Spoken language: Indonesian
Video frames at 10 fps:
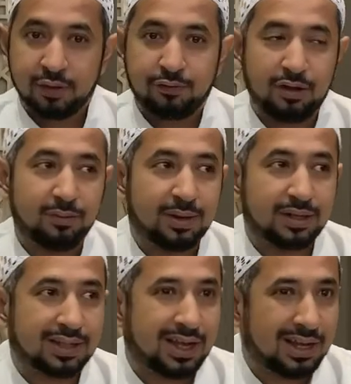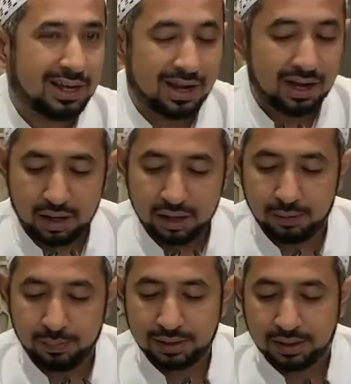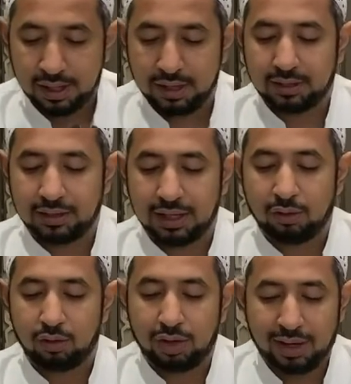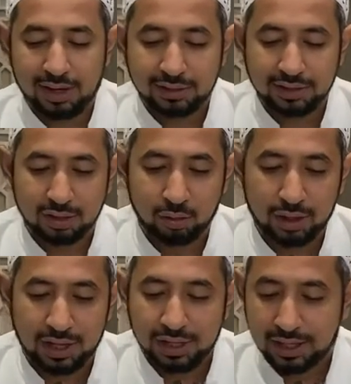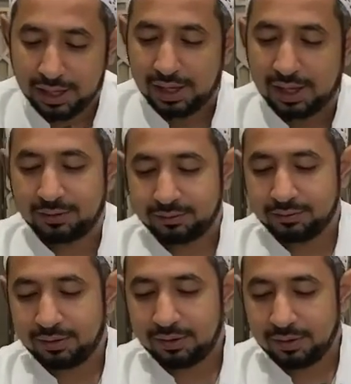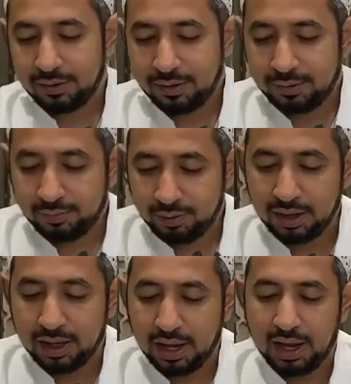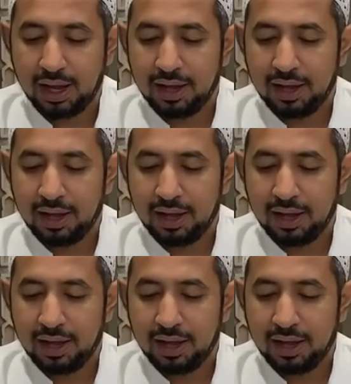fi masaila gharibatin tad'ul hajatu ilaiha minha